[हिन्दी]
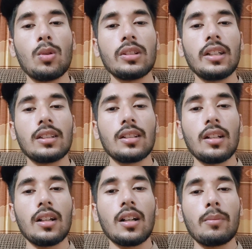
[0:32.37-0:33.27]
बहुत ही
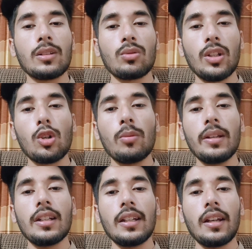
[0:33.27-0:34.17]
ख़तरनाक खबरें सुनने को
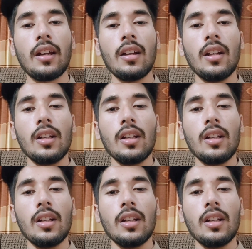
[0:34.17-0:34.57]
मिल रही हैं